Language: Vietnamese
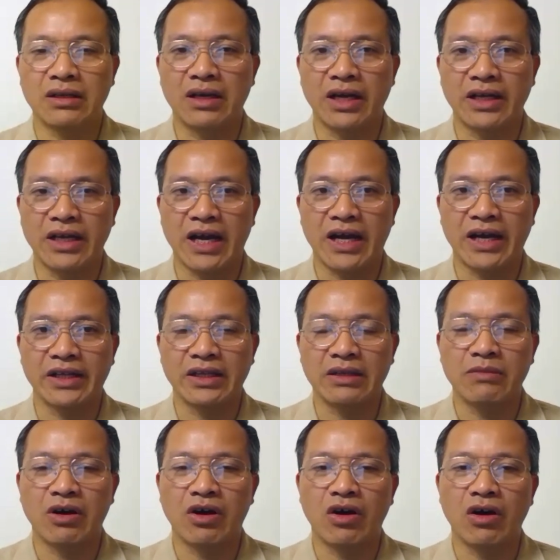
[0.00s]
đại nhưng
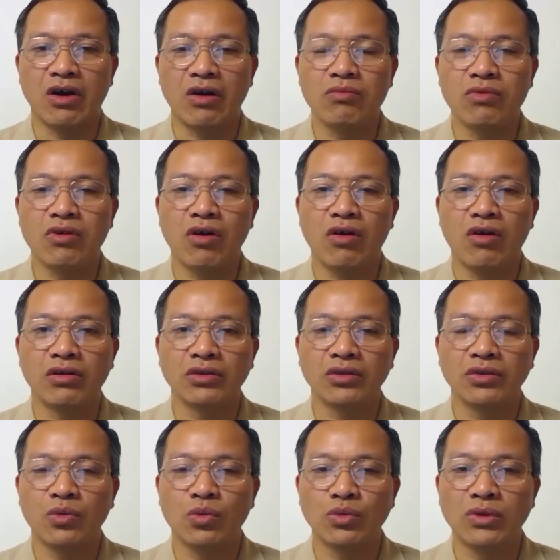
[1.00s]
mà họ không có
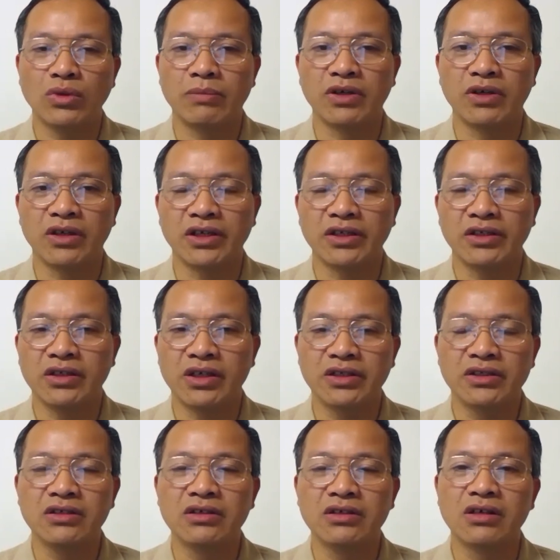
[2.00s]
thu thập được cái, những cái
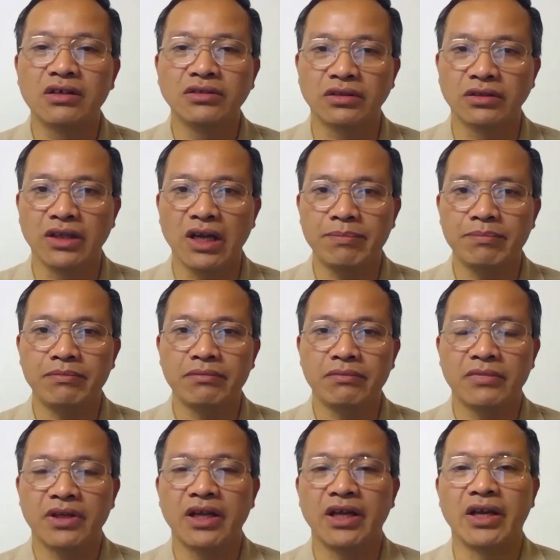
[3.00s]
chứng cứ trực tiếp
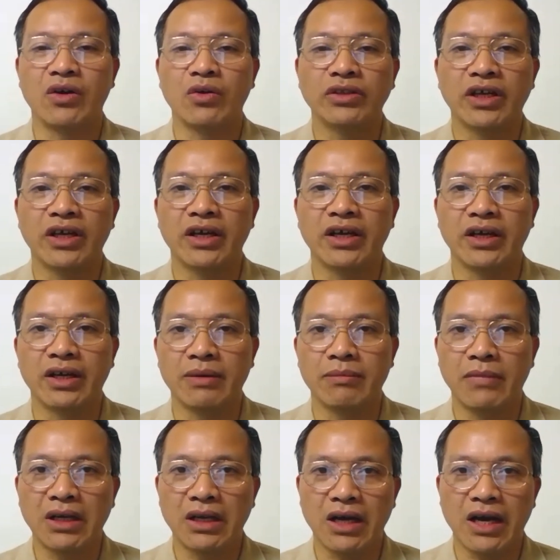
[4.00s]
để có thể
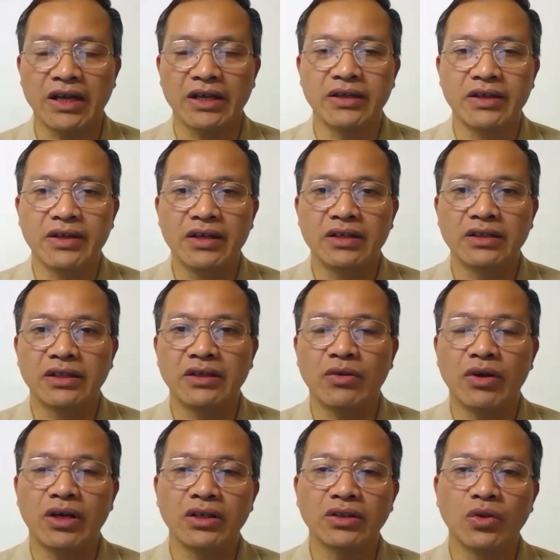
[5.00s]
bắt được anh
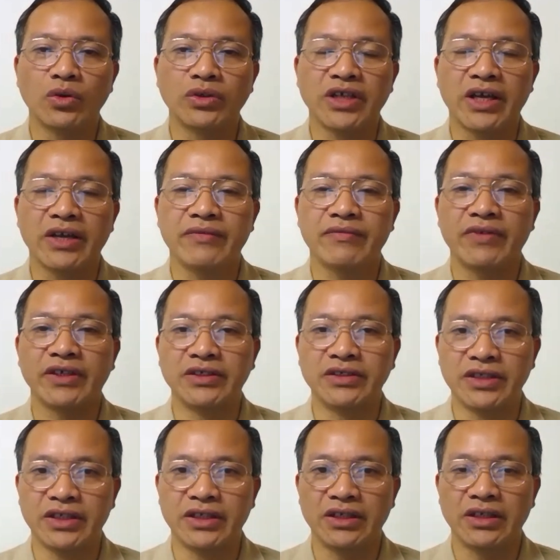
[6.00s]
theo các cái tội danh về chính
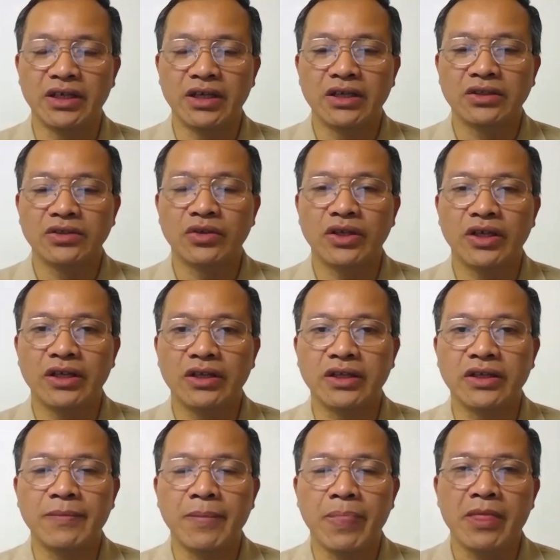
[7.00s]
trị cho nên
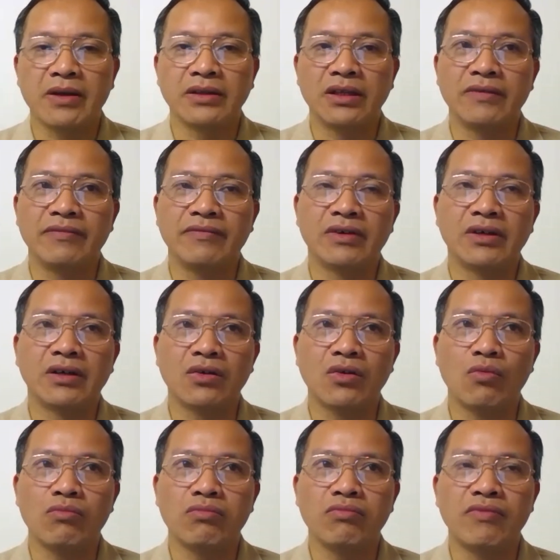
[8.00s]
thì thì
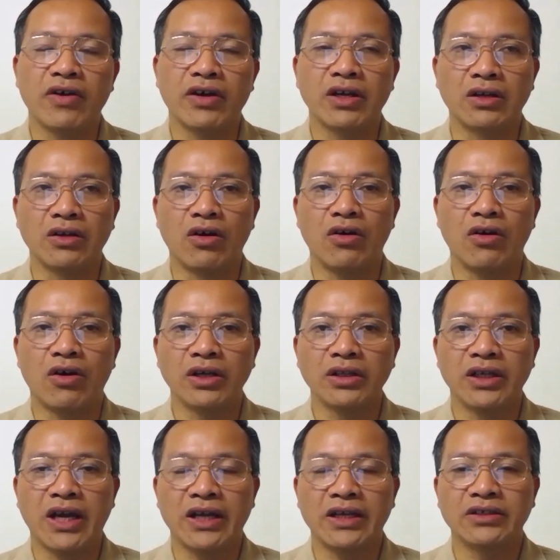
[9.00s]
cũng vào cái đợt đó
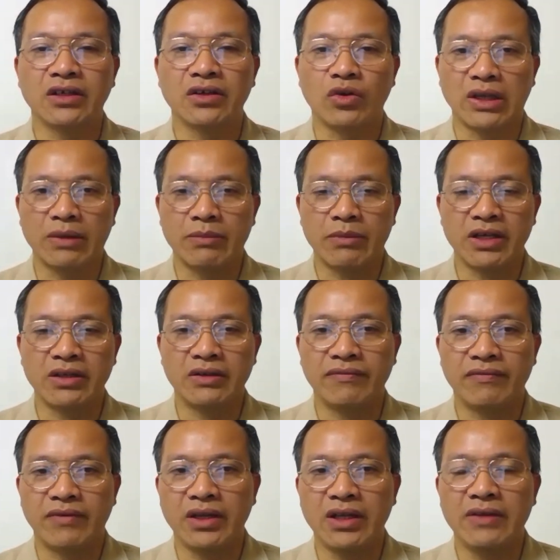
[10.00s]
thì anh rời khỏi Thái Bình
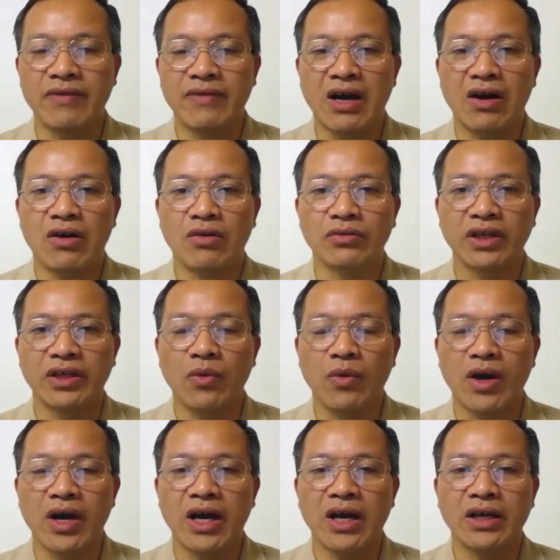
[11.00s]
đi vào Thanh
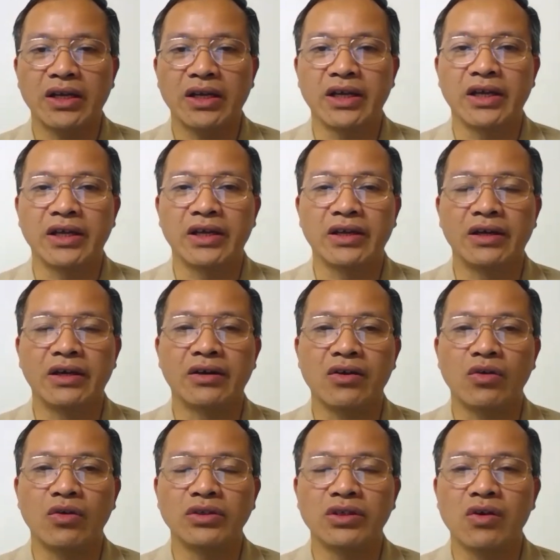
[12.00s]
Hóa để uh,
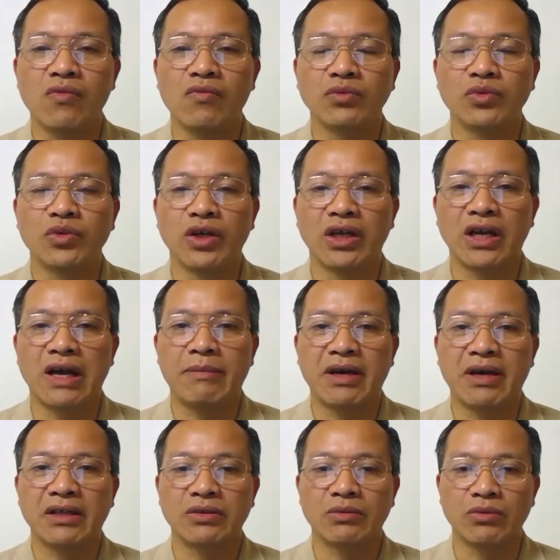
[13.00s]
có những câu chuyện làm ăn
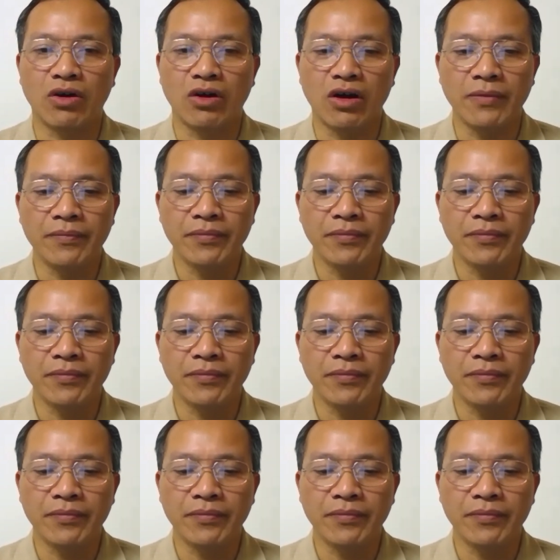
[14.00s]
ở trong đó